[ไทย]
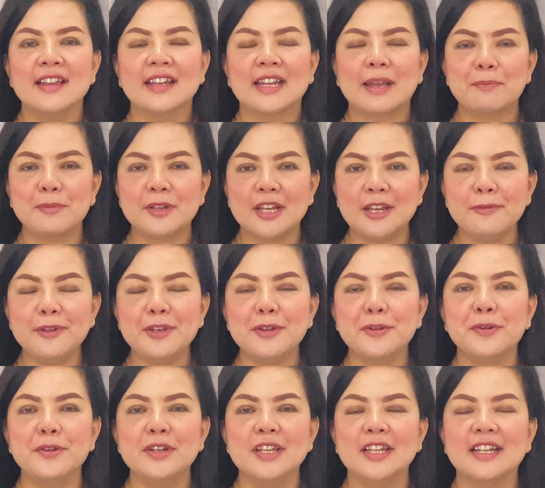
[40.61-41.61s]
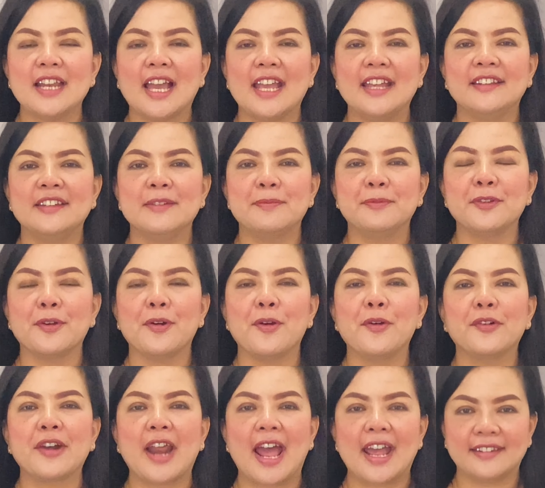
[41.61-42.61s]
กับคลิปวิดีโอหนึ่งใน
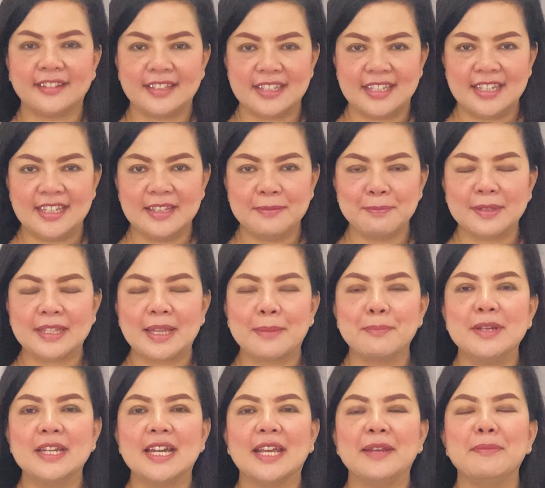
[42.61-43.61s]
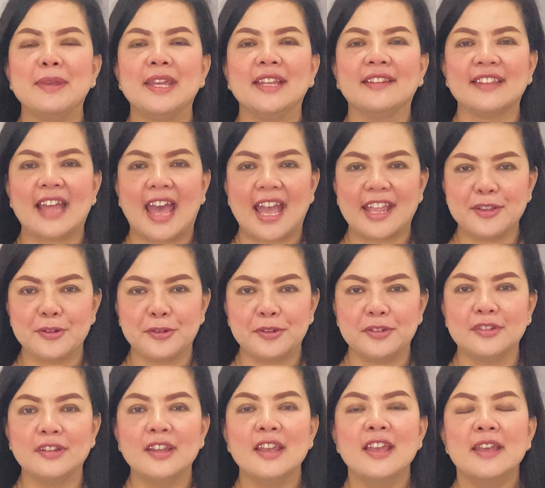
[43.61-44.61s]
12 ราศีประจำเดือนเมษายน
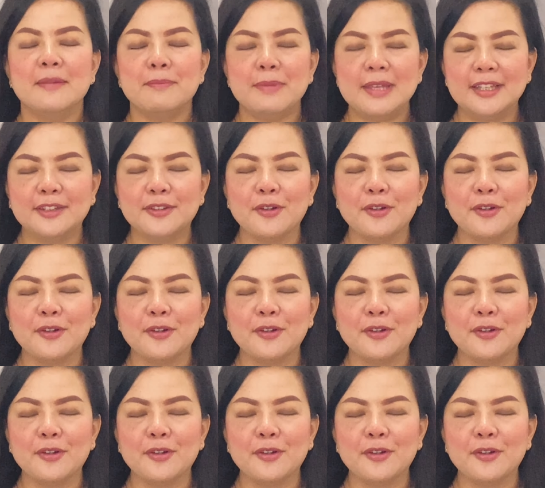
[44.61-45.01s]
ปี